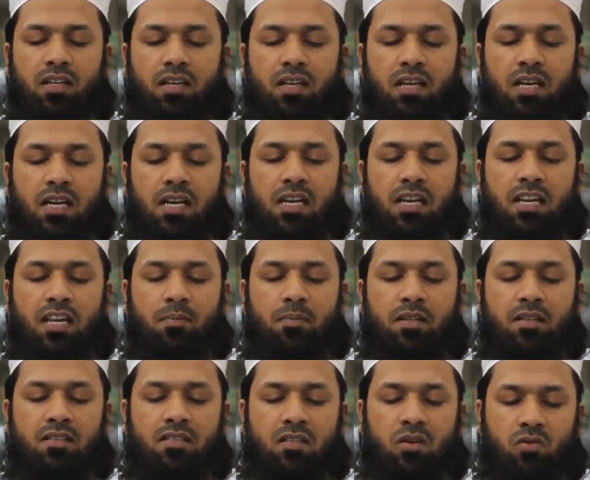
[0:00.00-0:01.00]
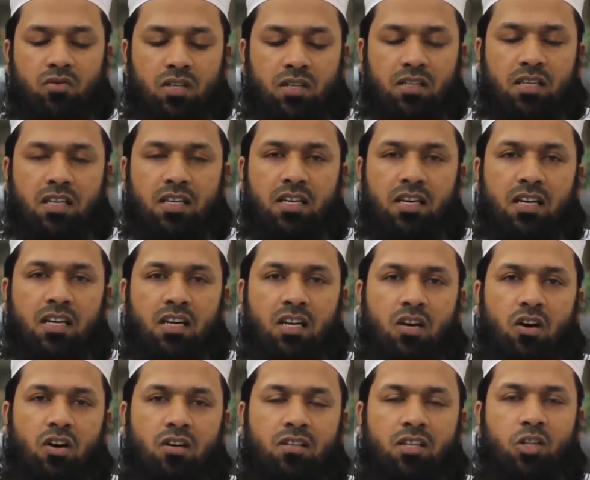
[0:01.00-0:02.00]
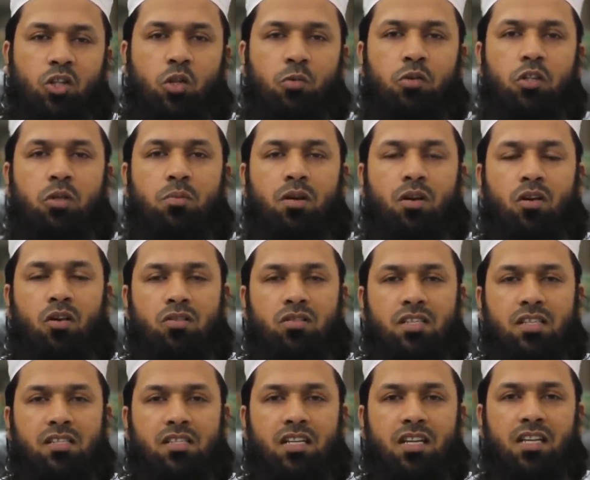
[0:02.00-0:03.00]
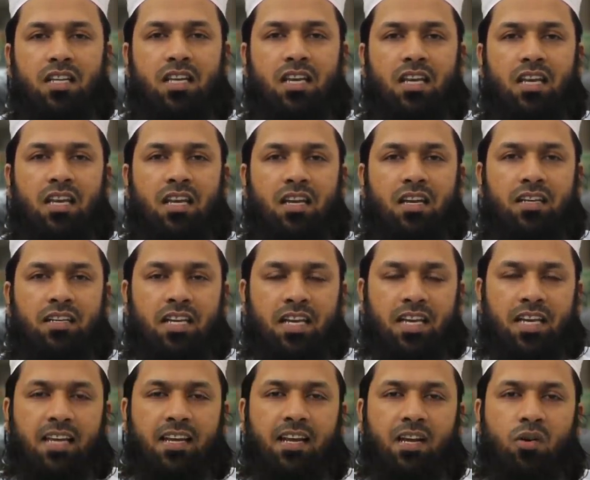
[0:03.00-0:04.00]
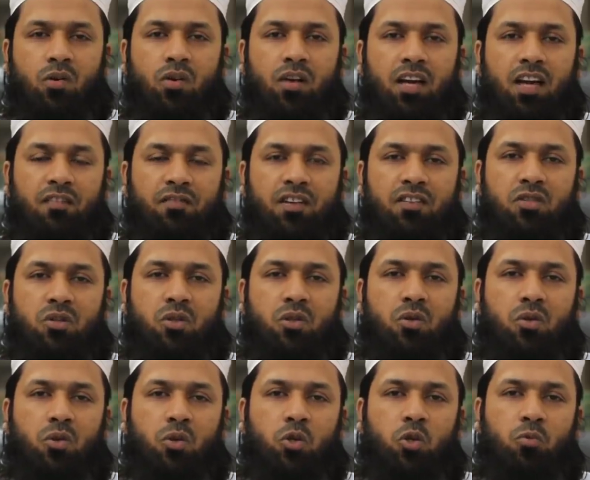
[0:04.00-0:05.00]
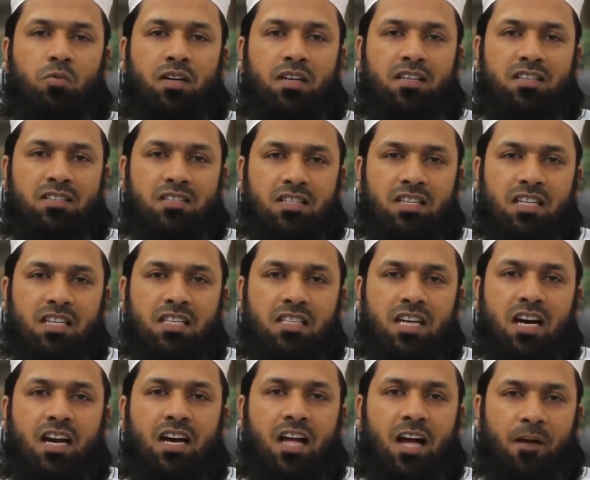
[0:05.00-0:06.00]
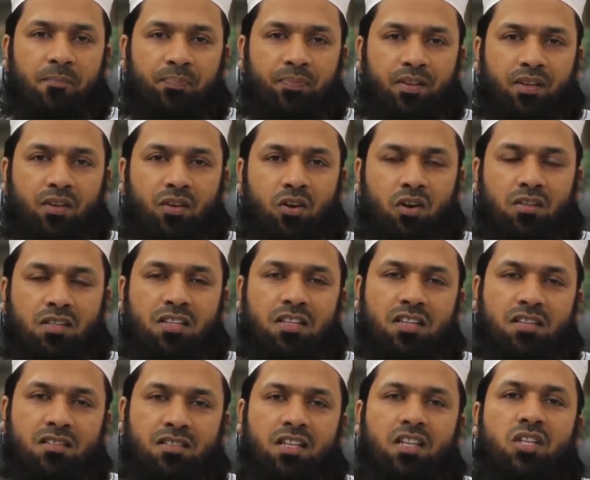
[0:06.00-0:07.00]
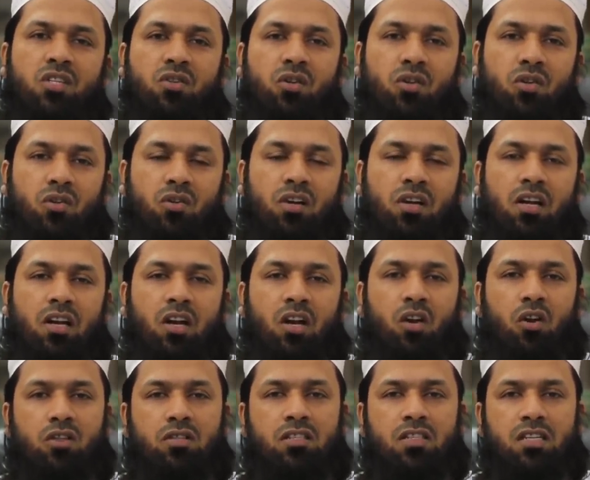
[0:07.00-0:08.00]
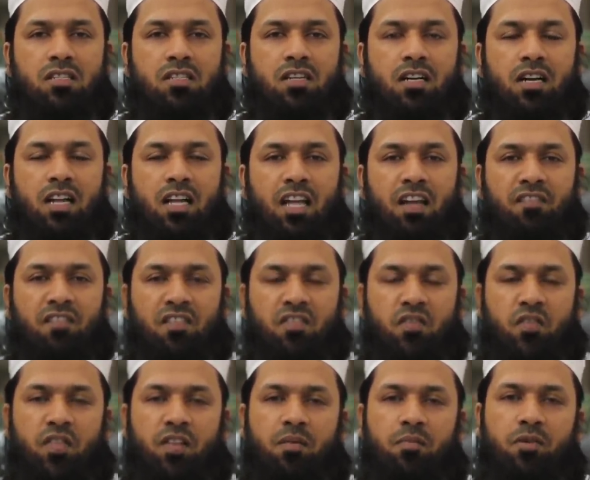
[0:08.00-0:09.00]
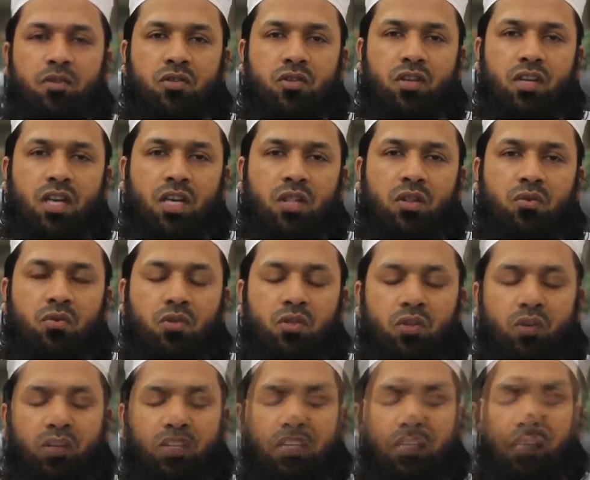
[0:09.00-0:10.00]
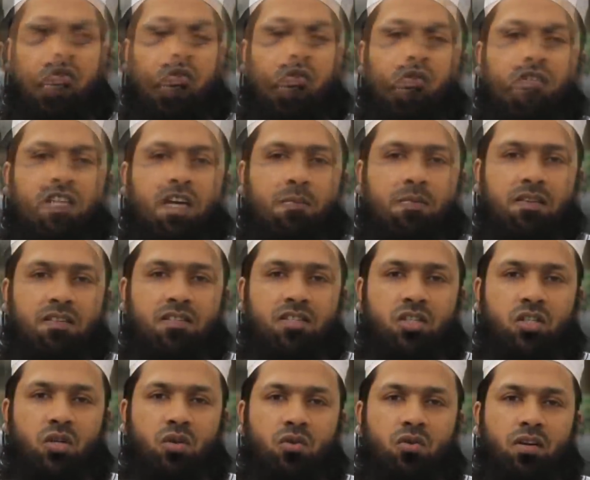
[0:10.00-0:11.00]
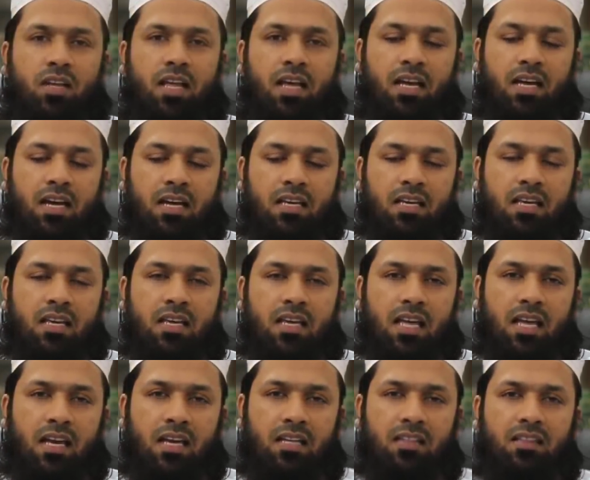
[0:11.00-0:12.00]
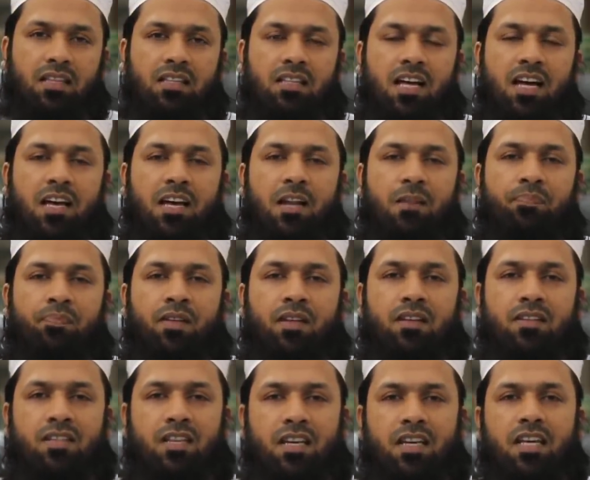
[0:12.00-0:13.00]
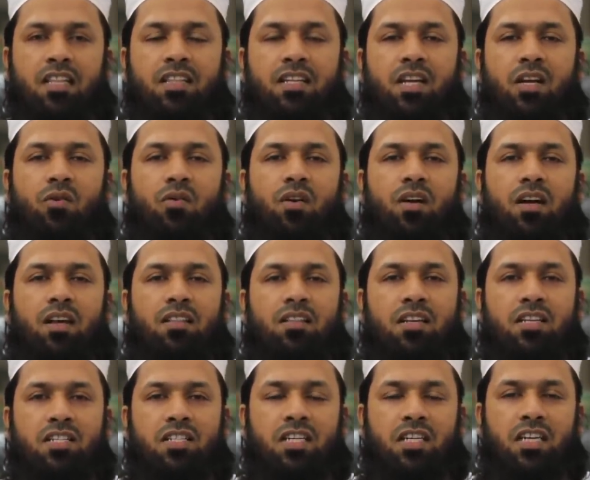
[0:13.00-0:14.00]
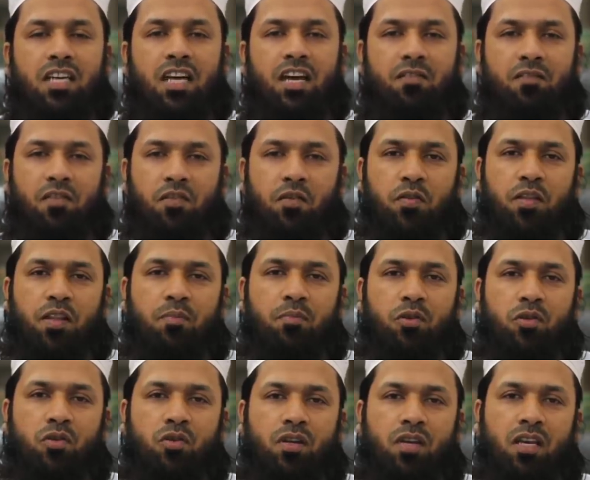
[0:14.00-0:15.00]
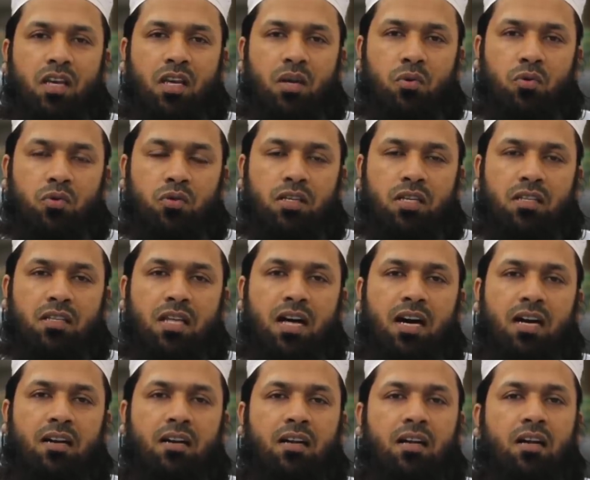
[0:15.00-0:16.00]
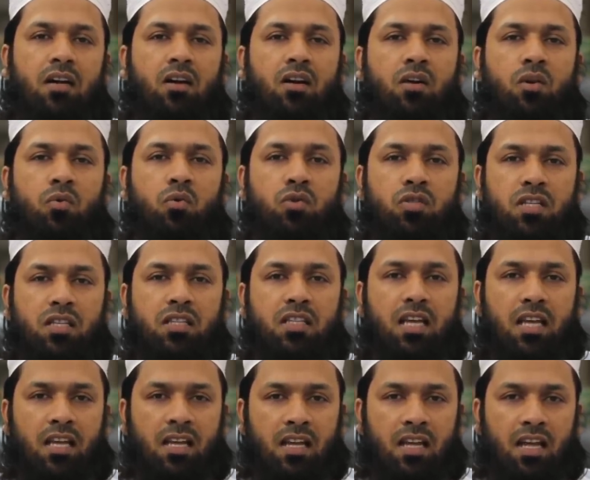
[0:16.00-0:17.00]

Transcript: তাকা ইল্লা বিন জাউজাতিকা অর্থাৎ তুমি তোমার লজ্জাস্থানকে ঢেকে রাখো হেফাজত করো তোমার স্ত্রী ছাড়া অর্থাৎ স্ত্রীর জন্য লজ্জাস্থানের হেফাজতের বিষয়ে কিন্তু সরিয়াতে নেই স্বামী স্ত্রী যখন একাকি একান্তে থাকেন সেক্ষেত্রেও দৃষ্টিকে হেফাজতের বিষয়ে কেউ যদি তার রুচিতে